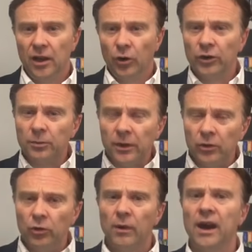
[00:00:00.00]
Und ich bin
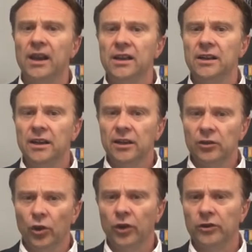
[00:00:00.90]
überall
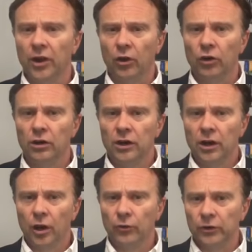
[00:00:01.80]
dort auch
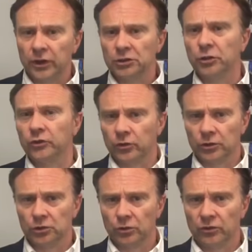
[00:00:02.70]
auf Unterstützung
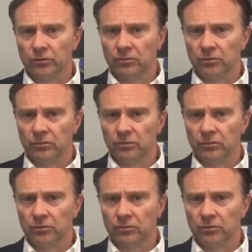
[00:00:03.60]
gestoßen.